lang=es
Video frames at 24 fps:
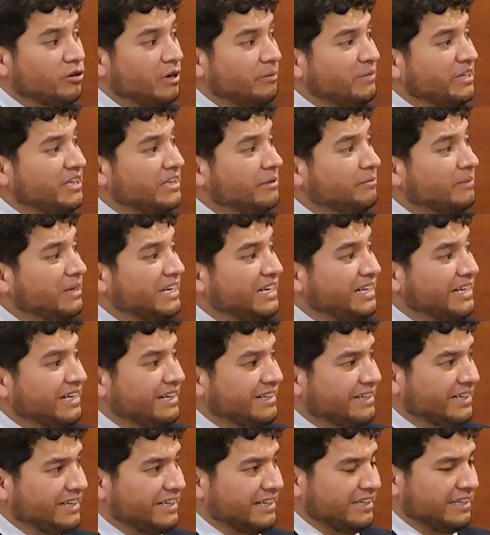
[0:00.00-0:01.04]
no solamente
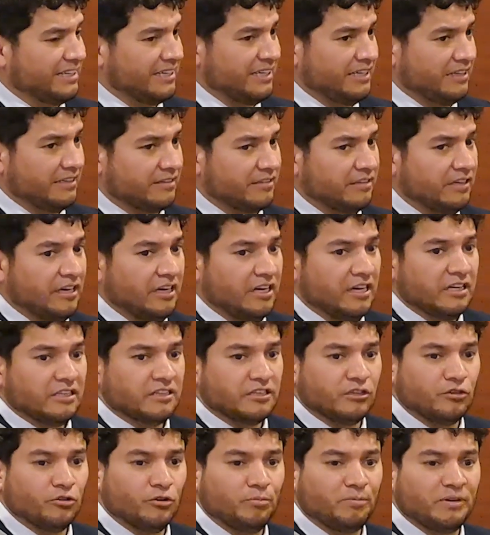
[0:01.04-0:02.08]
manejan el inglés,
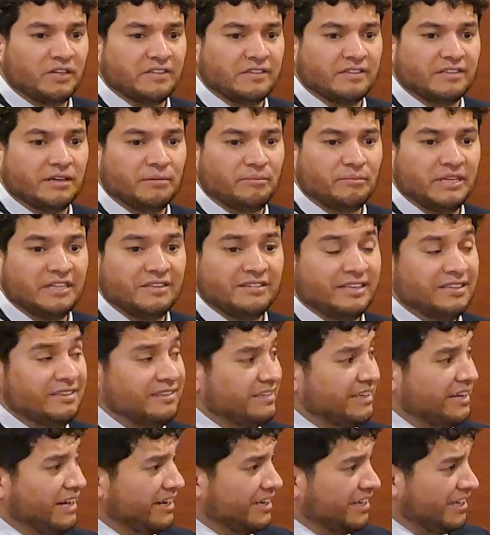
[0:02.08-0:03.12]
sino precisamente
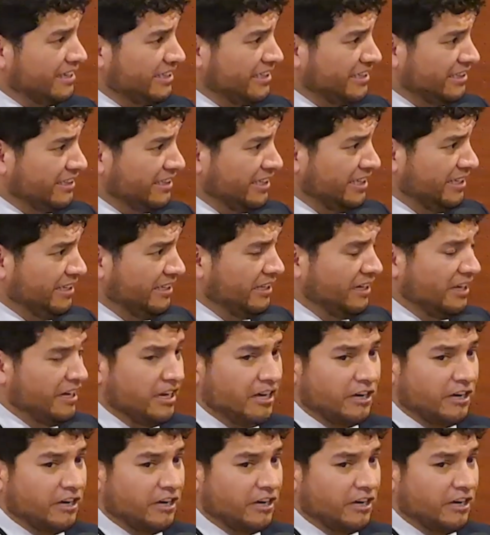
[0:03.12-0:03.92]
se acrediten